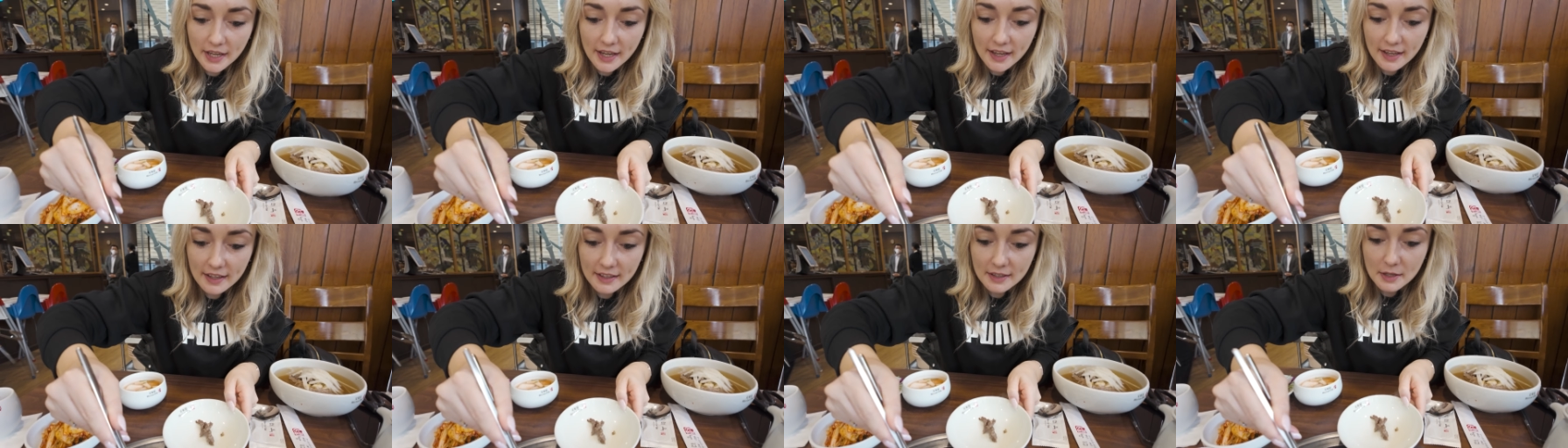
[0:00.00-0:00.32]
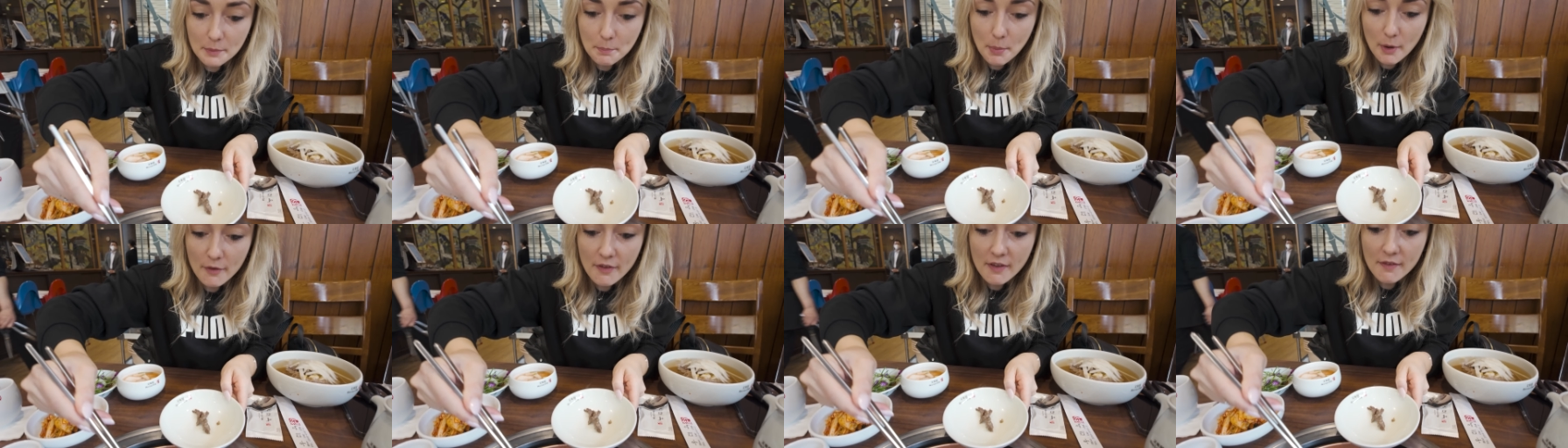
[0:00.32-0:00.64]
E,
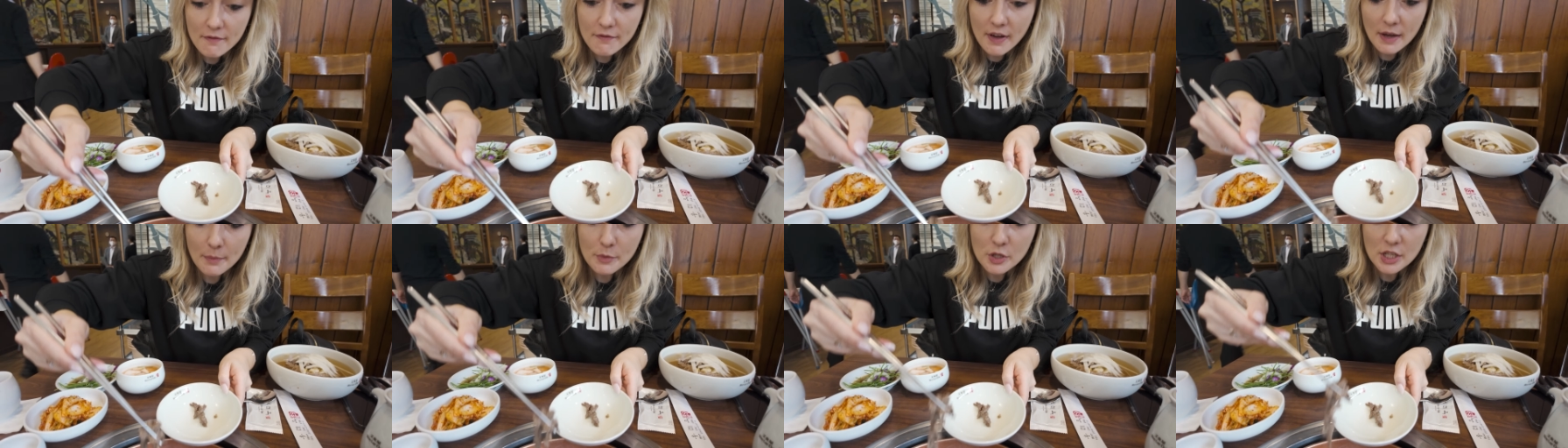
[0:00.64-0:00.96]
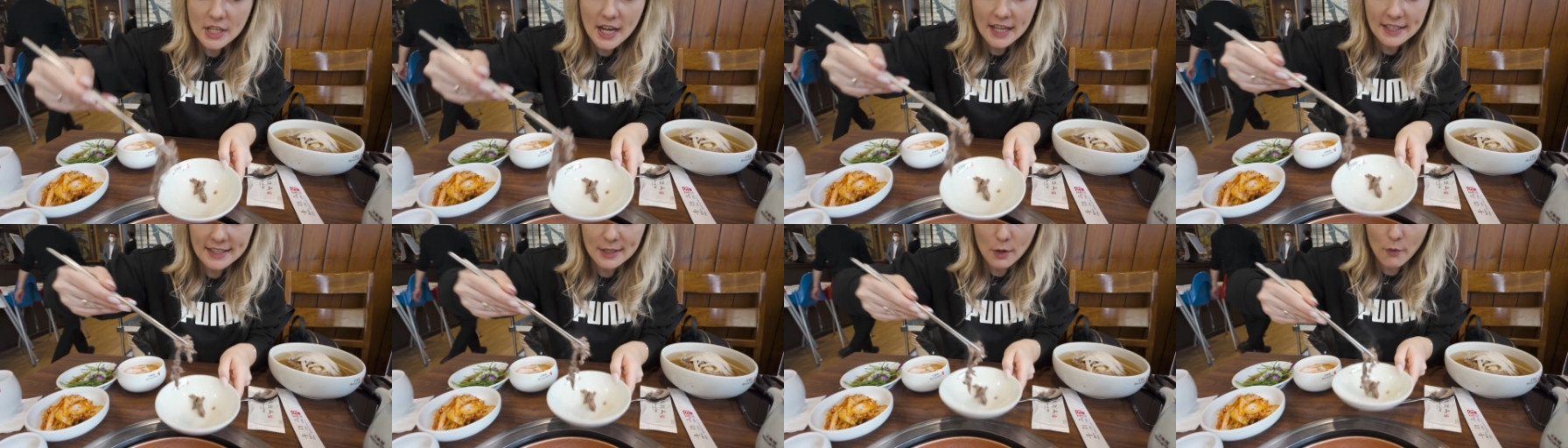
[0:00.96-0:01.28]
powiem Wam, że
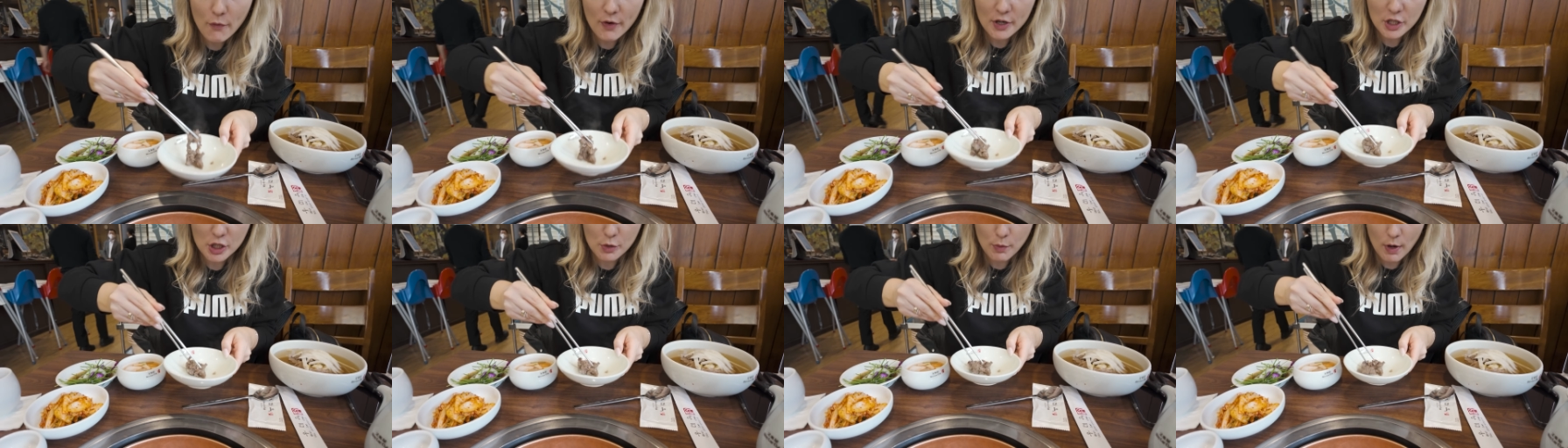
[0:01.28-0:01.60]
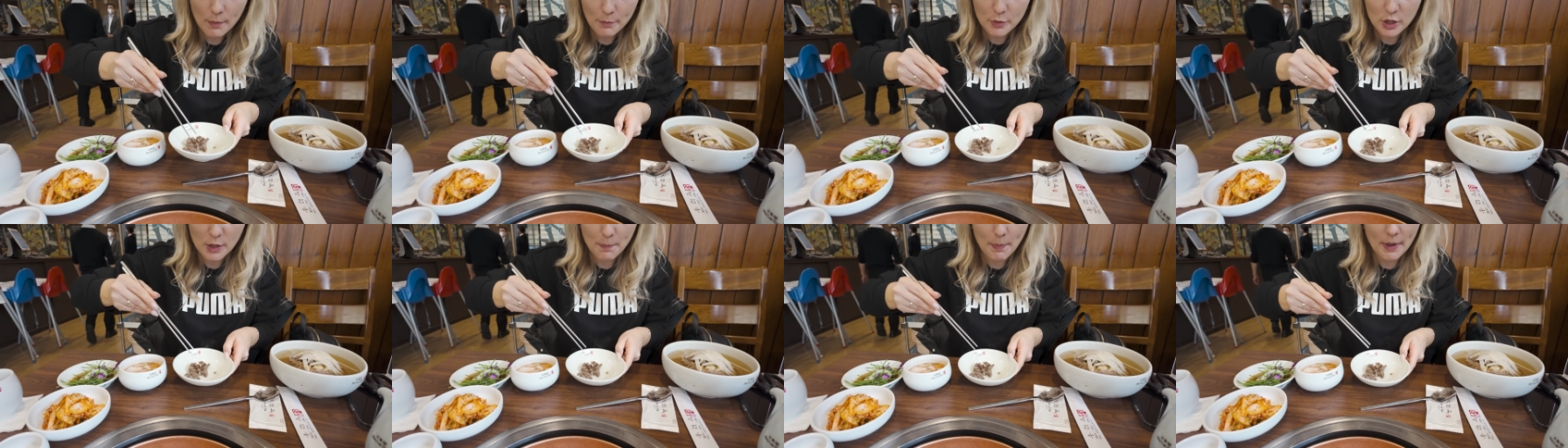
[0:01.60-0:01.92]
ja
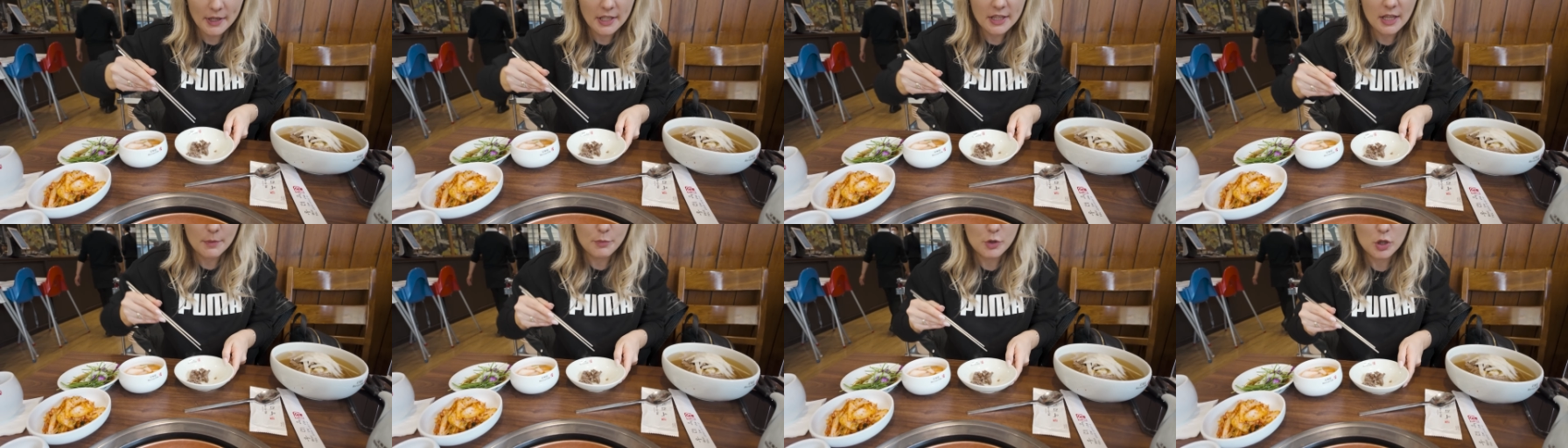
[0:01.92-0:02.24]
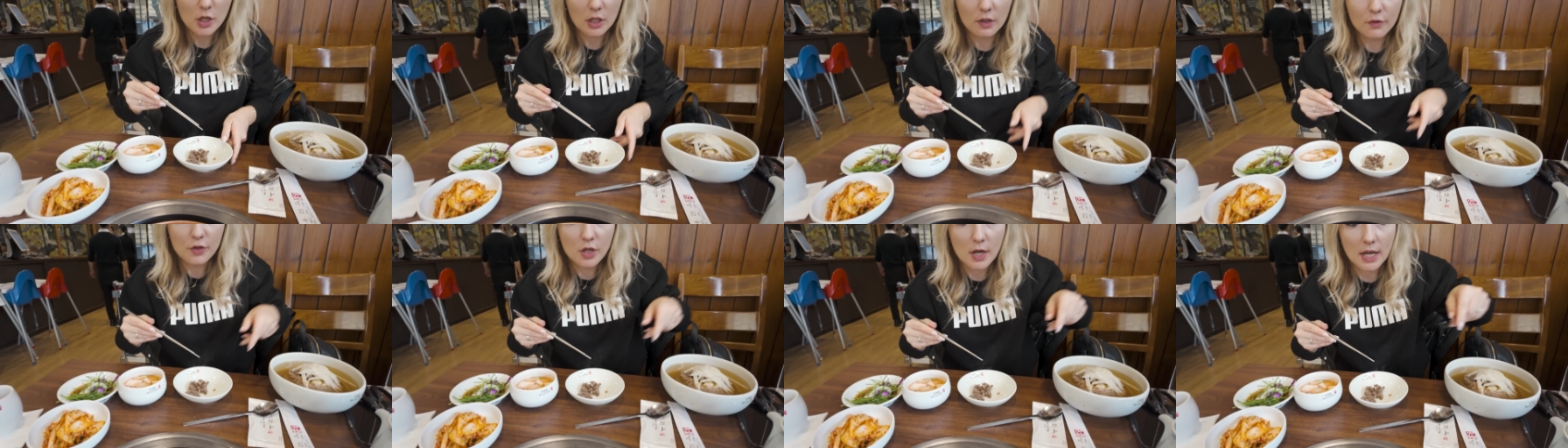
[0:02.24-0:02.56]
zauważyłam, że Pani na
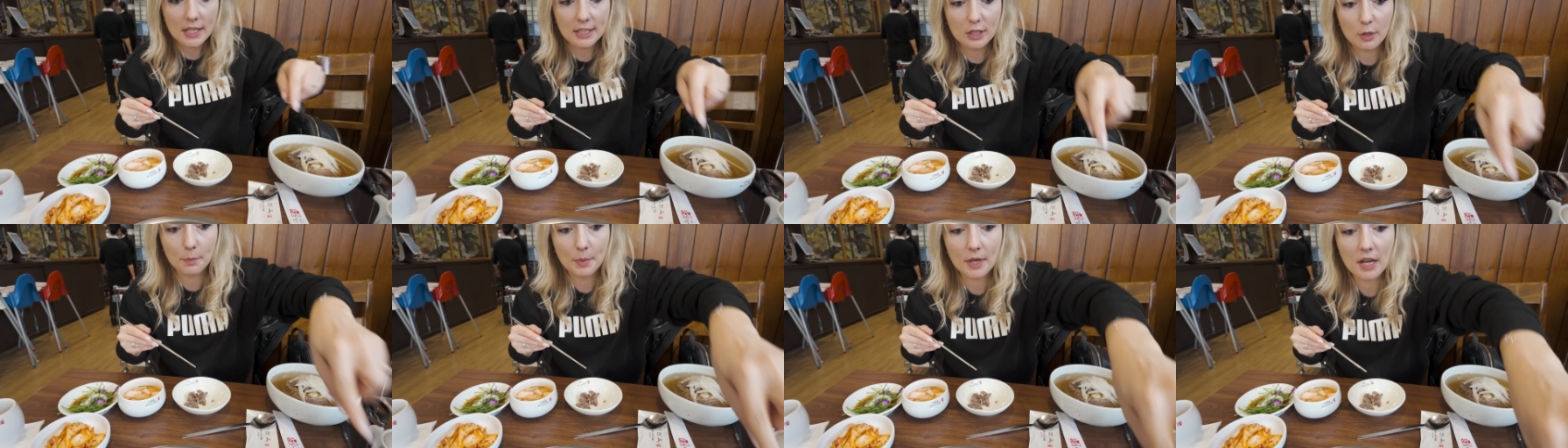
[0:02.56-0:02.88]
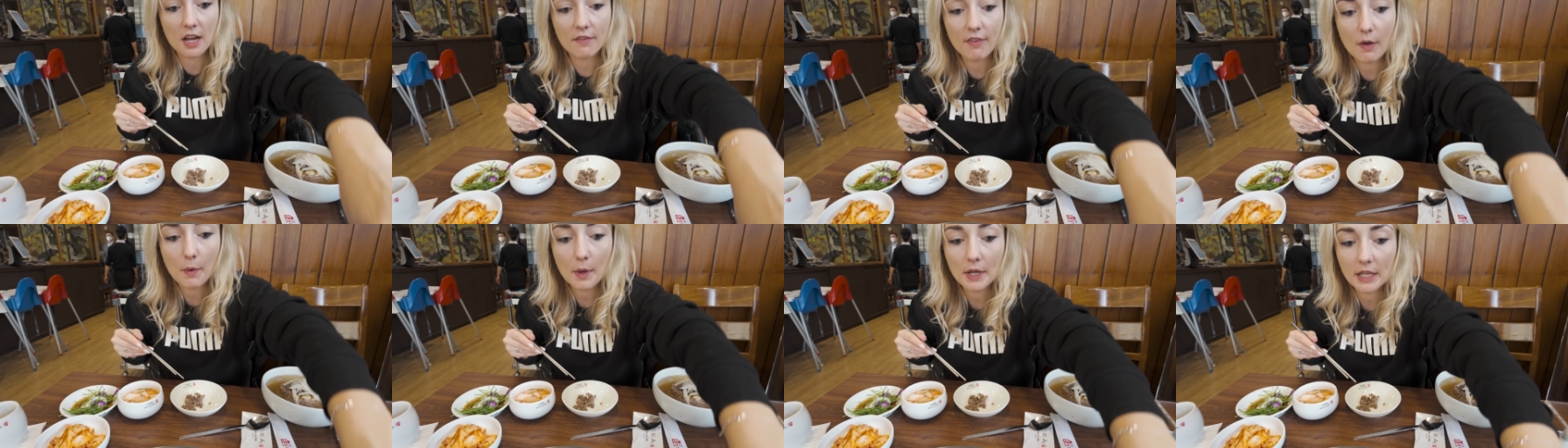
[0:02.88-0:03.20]
przykład wzięła sobie
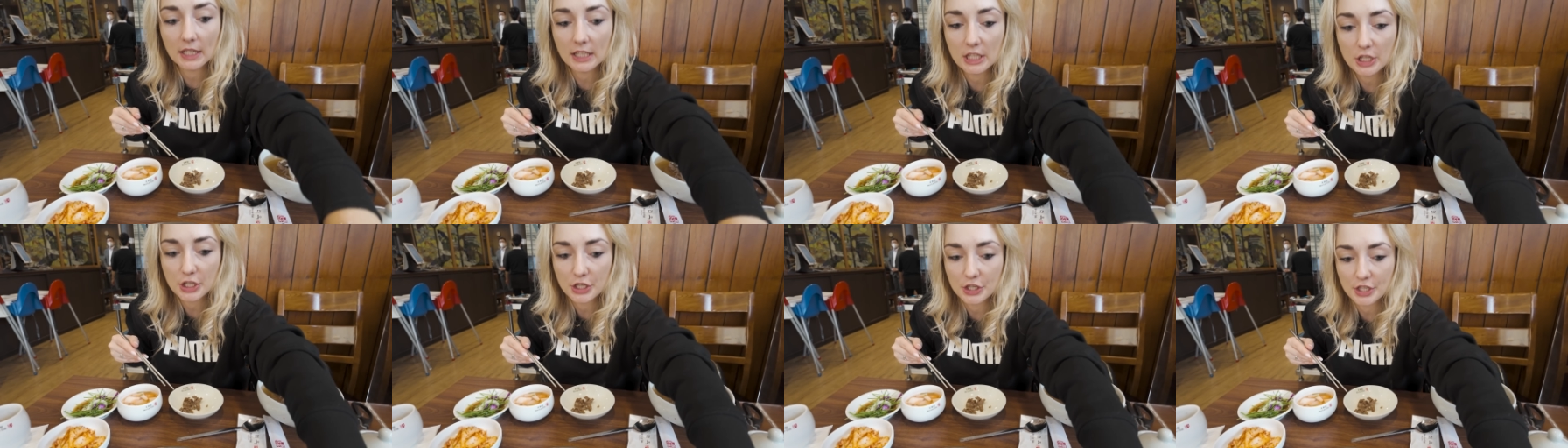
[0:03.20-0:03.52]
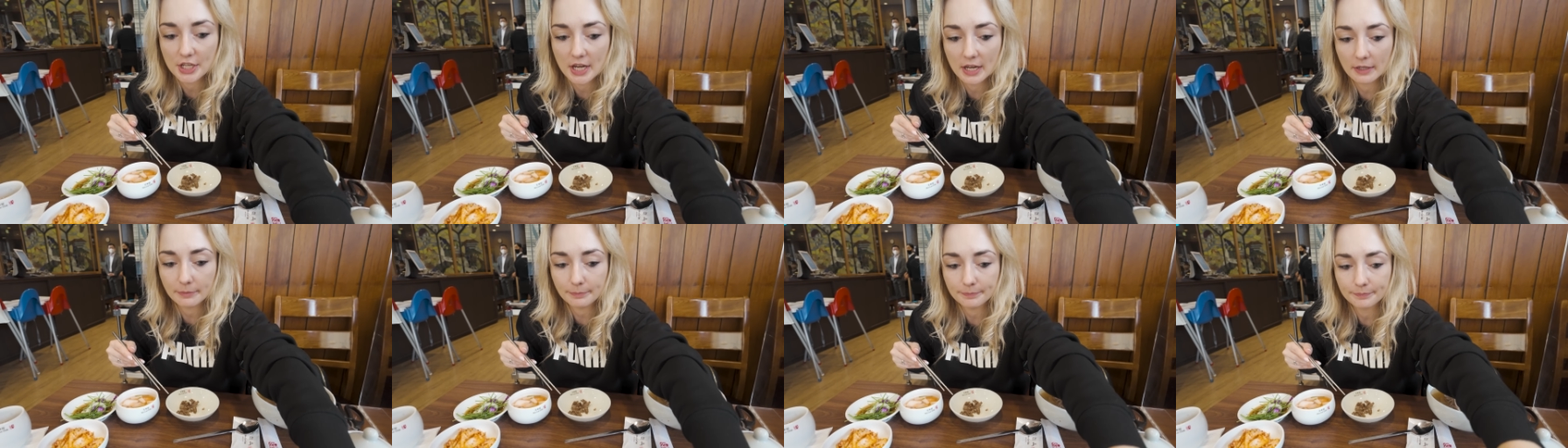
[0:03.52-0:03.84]
kawałek
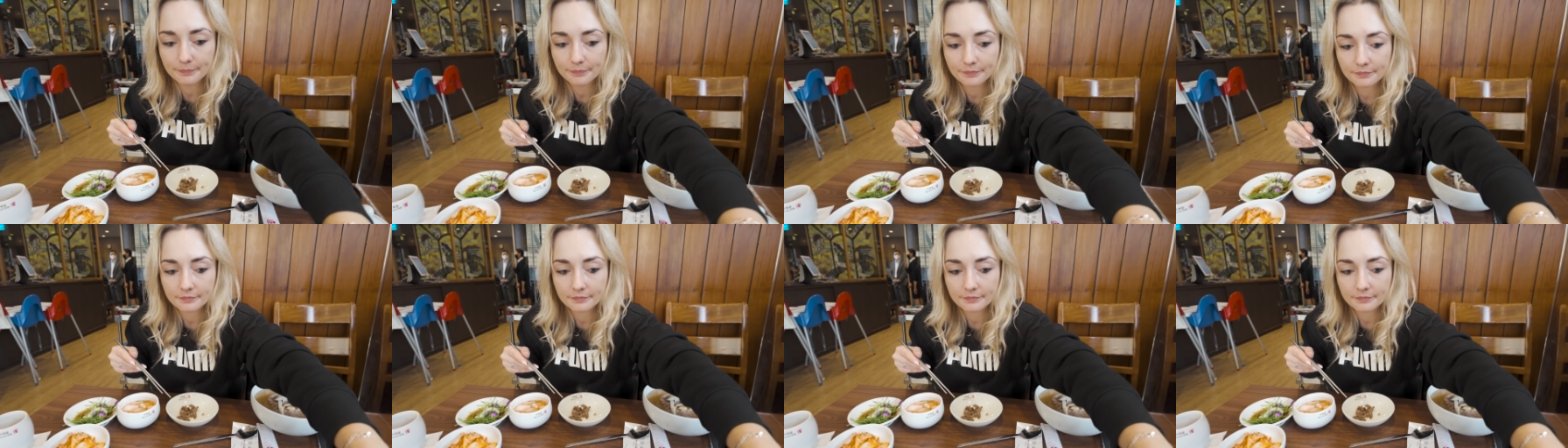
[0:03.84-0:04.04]
liścia